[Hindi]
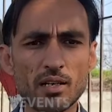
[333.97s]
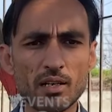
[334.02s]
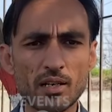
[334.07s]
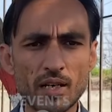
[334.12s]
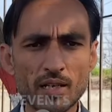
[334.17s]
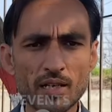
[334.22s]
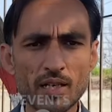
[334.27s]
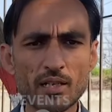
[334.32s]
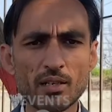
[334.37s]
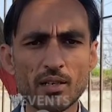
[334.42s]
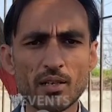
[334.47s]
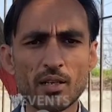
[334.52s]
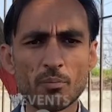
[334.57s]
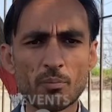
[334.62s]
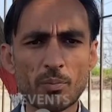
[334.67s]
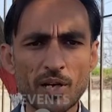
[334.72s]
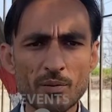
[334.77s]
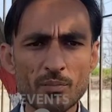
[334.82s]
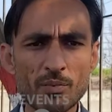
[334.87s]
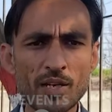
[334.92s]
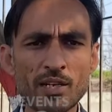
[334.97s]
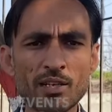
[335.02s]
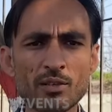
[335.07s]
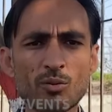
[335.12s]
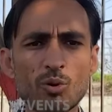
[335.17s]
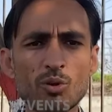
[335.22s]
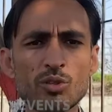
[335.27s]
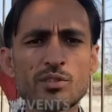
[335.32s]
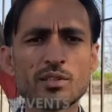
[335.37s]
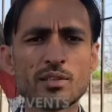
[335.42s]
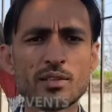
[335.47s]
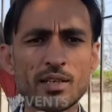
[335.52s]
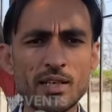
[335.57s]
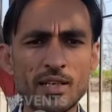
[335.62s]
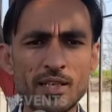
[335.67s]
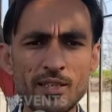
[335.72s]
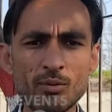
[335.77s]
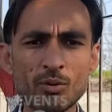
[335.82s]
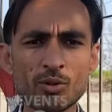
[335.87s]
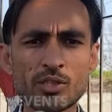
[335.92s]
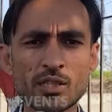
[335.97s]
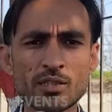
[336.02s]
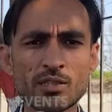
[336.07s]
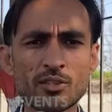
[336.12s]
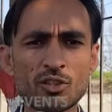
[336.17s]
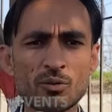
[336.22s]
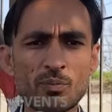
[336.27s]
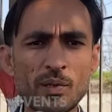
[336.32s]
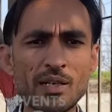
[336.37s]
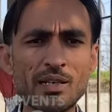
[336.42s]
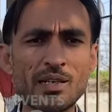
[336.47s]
अगर परमानेंट कोच नहीं हो सकता तो फिर